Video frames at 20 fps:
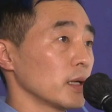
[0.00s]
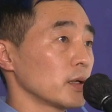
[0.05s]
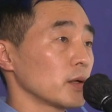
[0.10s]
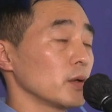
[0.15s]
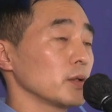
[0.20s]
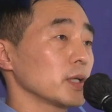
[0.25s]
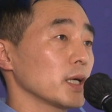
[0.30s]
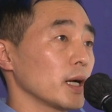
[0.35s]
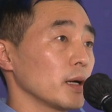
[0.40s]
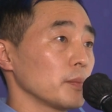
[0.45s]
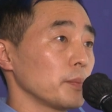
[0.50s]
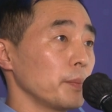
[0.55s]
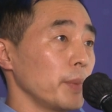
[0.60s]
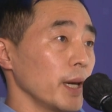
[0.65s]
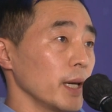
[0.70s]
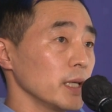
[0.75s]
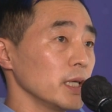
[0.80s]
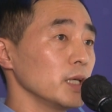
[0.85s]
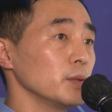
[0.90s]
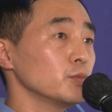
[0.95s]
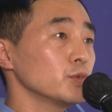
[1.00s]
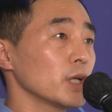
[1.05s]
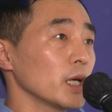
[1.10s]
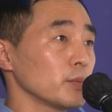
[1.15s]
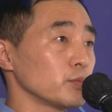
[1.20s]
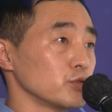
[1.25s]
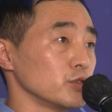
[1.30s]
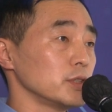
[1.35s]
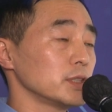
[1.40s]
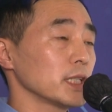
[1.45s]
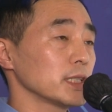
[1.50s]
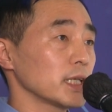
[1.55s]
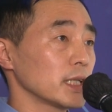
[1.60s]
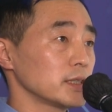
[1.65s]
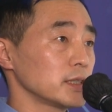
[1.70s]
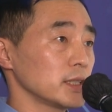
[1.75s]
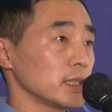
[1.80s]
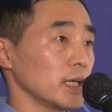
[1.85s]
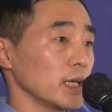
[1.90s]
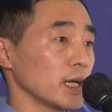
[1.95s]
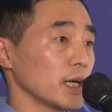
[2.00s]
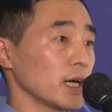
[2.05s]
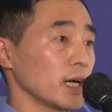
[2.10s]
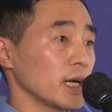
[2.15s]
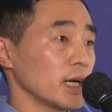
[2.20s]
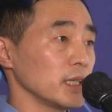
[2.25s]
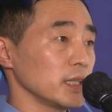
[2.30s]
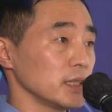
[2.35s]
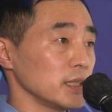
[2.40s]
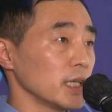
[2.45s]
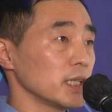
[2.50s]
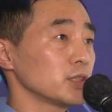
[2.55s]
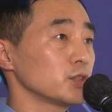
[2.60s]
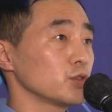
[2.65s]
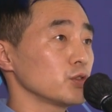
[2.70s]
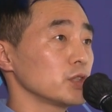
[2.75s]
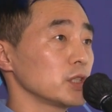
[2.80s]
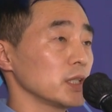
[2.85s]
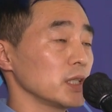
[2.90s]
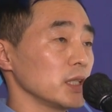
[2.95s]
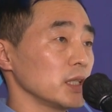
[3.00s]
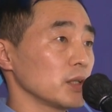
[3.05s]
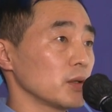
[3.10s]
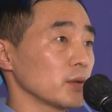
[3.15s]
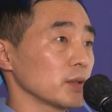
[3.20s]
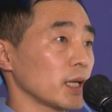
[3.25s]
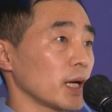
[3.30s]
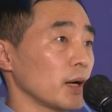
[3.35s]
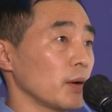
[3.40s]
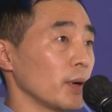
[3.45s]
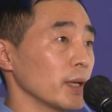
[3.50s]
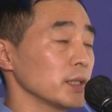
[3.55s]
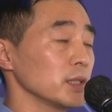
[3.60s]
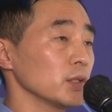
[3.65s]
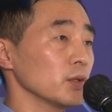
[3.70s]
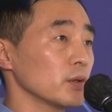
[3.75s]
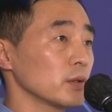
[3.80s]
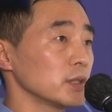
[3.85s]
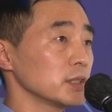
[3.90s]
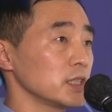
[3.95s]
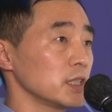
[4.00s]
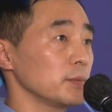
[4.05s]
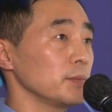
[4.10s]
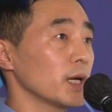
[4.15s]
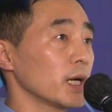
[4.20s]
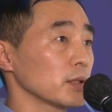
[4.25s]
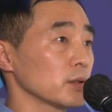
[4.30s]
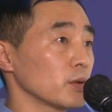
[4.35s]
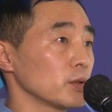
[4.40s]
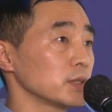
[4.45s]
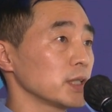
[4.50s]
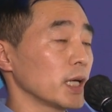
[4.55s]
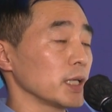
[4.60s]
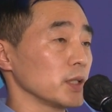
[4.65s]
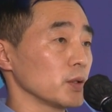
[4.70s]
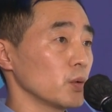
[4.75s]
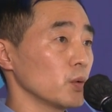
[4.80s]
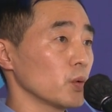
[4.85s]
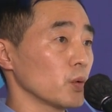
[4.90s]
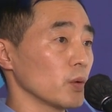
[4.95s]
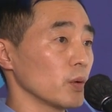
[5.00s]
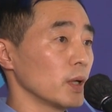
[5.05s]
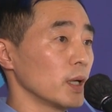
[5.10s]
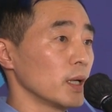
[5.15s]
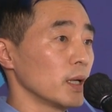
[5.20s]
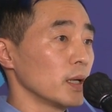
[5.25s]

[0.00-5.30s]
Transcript: 그러니까 폐기물의 문제 자체가 ESG이거나 환경을 침해하는 것이 아니고